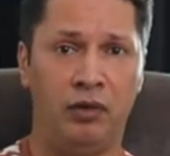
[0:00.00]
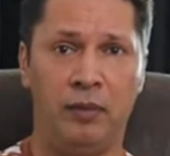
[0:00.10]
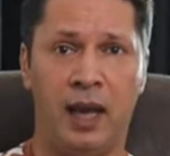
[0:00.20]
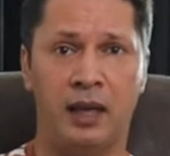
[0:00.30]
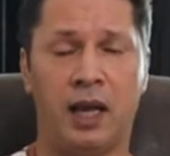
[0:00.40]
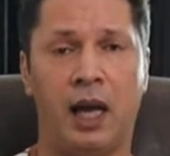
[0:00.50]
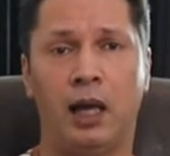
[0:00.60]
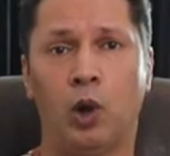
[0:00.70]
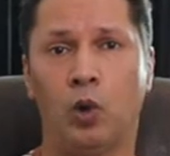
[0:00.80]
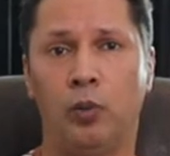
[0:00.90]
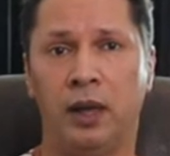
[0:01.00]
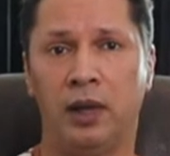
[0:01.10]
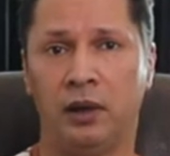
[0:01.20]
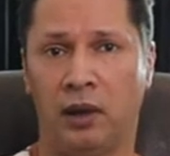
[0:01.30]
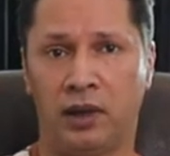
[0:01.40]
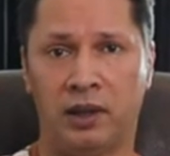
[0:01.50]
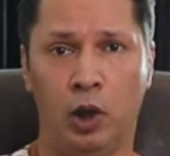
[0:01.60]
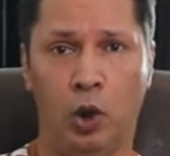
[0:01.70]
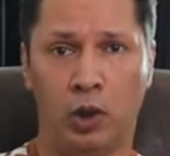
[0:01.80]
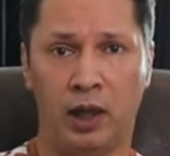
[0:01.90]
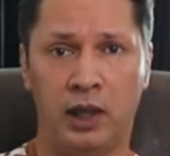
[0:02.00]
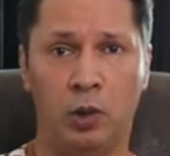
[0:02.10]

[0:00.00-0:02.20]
فيما يتعلق بالإرادة الحرة